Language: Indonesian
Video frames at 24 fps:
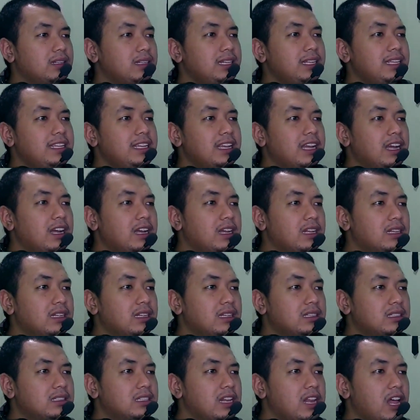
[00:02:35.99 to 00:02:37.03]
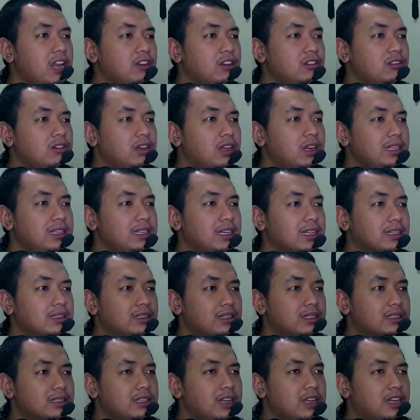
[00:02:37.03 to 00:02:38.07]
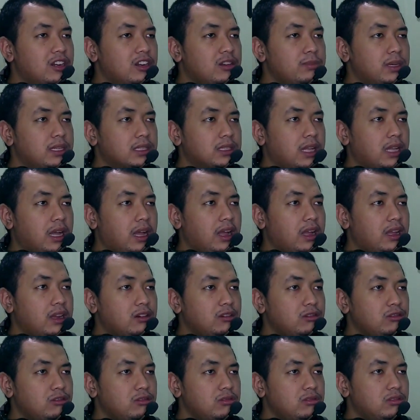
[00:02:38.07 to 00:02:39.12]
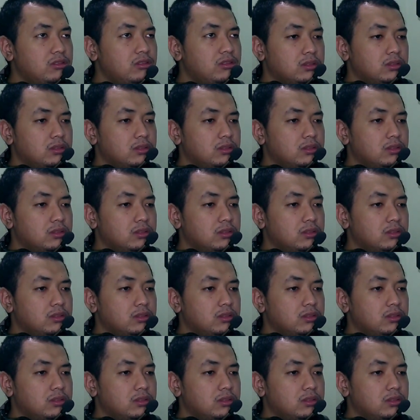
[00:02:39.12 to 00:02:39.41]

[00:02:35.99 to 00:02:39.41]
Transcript: dia selalu ngelihat Garon bertarung.